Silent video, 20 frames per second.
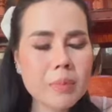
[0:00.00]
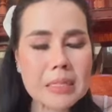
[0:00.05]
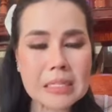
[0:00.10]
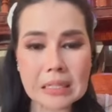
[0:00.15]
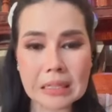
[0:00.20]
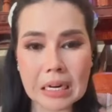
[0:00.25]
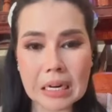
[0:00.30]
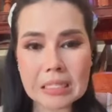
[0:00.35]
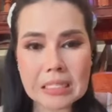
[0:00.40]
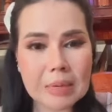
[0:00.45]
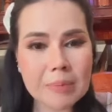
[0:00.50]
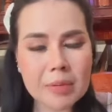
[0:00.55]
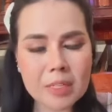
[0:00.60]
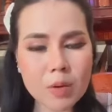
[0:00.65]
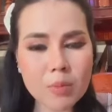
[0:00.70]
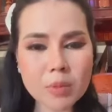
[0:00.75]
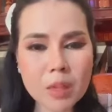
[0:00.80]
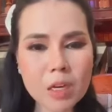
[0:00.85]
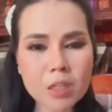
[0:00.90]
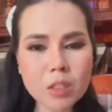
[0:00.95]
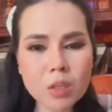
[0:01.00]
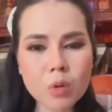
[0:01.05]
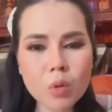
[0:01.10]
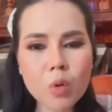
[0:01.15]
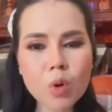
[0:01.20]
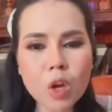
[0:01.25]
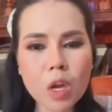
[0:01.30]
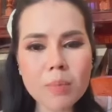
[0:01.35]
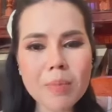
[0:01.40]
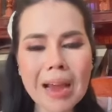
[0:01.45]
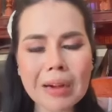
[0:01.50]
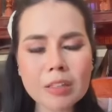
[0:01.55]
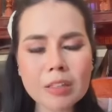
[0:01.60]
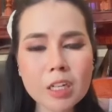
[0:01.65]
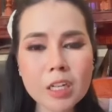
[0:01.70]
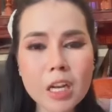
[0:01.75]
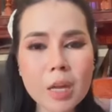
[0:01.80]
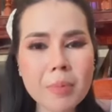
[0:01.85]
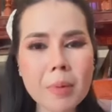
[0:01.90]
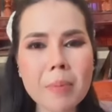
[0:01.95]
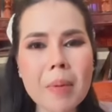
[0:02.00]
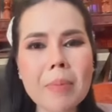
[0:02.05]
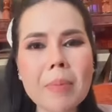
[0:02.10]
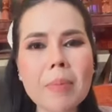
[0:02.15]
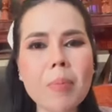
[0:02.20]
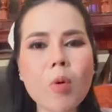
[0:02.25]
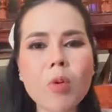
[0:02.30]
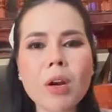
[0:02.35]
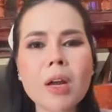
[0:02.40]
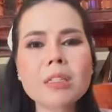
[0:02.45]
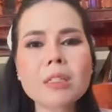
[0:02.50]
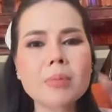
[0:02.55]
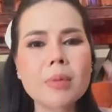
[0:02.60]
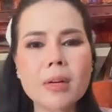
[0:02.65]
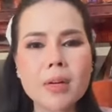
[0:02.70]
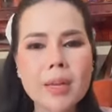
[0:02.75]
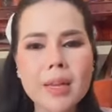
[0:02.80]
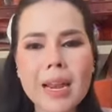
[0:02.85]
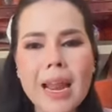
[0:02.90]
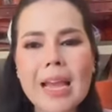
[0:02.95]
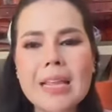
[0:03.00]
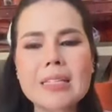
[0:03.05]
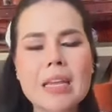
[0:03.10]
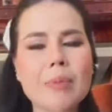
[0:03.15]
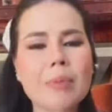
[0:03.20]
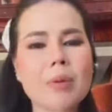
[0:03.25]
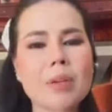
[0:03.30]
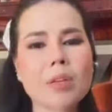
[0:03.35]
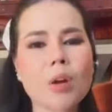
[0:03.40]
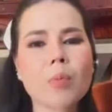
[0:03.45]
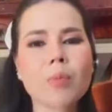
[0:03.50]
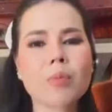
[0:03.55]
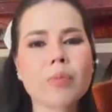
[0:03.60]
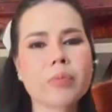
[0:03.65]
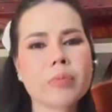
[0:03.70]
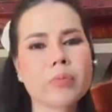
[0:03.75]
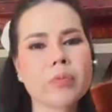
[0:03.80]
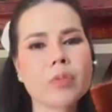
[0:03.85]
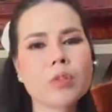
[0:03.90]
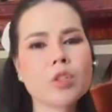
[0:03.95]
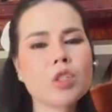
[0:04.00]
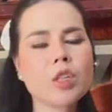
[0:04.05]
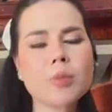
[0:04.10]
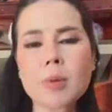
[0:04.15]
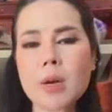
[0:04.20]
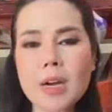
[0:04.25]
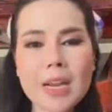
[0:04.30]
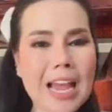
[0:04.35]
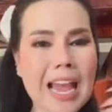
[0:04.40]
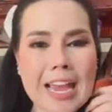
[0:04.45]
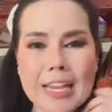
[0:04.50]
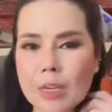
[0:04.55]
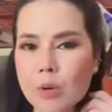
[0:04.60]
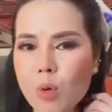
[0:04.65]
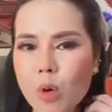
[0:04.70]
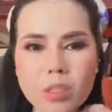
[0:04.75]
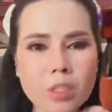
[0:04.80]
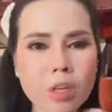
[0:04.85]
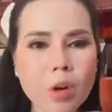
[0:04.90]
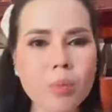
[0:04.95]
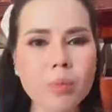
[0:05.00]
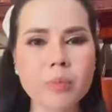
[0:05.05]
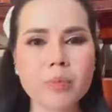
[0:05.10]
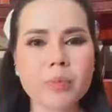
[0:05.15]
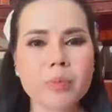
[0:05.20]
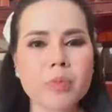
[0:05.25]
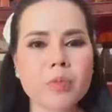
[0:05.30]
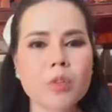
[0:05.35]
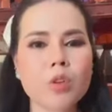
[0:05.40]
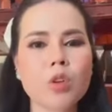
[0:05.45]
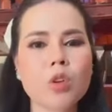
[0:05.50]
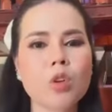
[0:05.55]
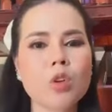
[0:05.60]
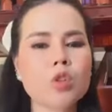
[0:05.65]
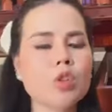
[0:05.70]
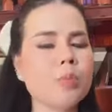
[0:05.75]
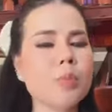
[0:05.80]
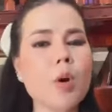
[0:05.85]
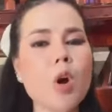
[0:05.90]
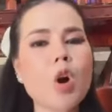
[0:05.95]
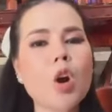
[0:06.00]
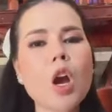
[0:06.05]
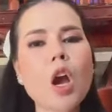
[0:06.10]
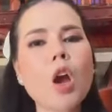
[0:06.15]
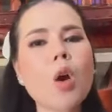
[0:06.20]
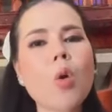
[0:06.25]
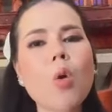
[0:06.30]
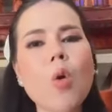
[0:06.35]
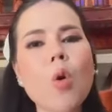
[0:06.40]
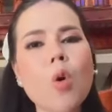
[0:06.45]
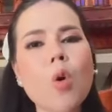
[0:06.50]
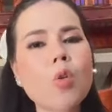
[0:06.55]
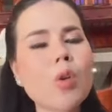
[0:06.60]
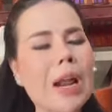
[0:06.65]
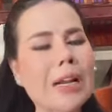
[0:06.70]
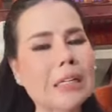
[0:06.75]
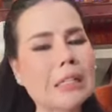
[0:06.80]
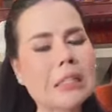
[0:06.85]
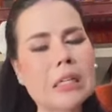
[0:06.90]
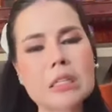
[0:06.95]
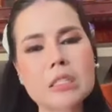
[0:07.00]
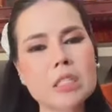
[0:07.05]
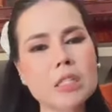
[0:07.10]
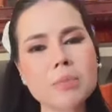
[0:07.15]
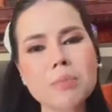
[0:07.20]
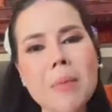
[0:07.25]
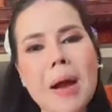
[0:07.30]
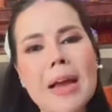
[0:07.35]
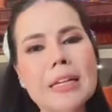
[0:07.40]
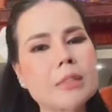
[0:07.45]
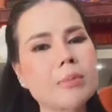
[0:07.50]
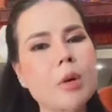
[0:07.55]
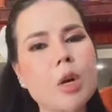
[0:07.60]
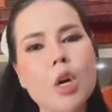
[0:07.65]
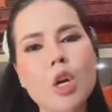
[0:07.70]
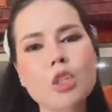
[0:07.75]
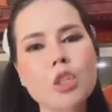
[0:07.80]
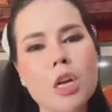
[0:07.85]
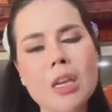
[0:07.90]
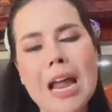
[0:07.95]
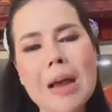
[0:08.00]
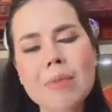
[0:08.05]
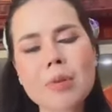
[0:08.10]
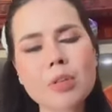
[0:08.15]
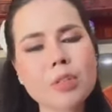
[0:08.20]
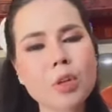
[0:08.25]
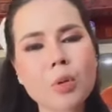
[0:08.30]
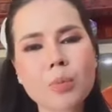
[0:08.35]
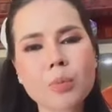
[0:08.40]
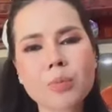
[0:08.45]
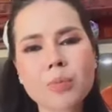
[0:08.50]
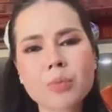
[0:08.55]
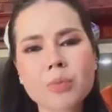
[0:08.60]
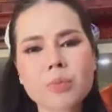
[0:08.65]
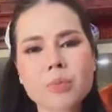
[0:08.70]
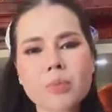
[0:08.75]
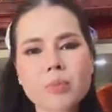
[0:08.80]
mình sẽ tơi tranh vì nhông tơi trong ui cái bát kia phải bẹp vào cuốn hay chỉ mới cái like gì với nhông chúng mơ cái hai khô nhom chúng mơ cái ô nát cái này xí bài chúng mơ cái vậy đau nhom